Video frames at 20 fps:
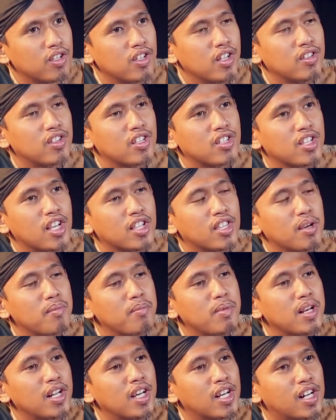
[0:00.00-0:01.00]
dan ternyata
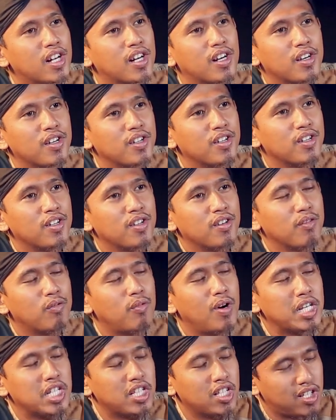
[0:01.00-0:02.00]
benar
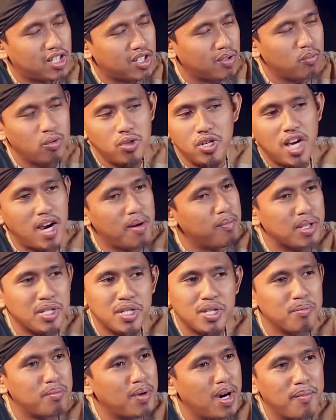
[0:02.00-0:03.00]
wanita tersebut nggak
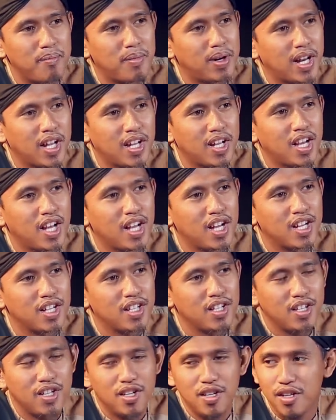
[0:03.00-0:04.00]
menjebak mereka.
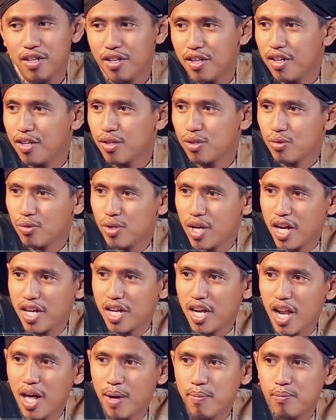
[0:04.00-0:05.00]
Sudah
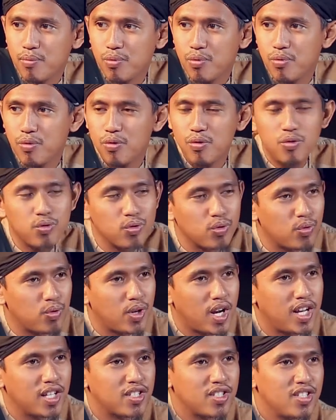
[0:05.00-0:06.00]
ada lampu,
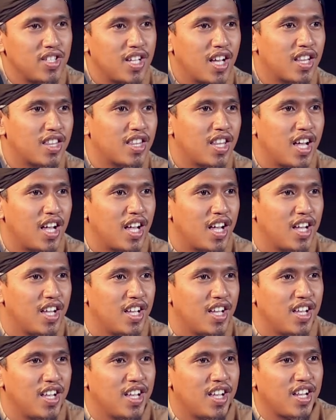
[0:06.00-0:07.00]
sudah ada senjata.
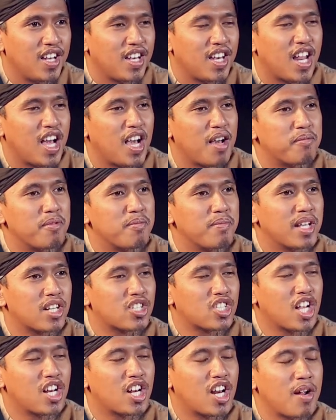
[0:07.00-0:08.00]
Nah,
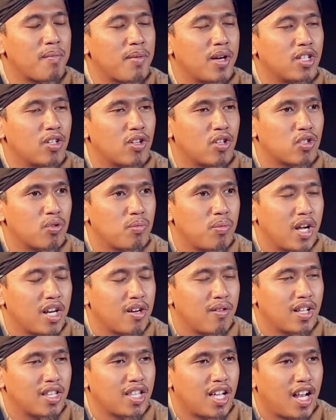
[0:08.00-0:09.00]
pemirsa yang dirahmati Allah
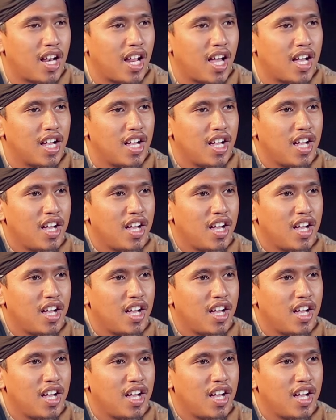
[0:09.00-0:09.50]
Subhanahu wa taala.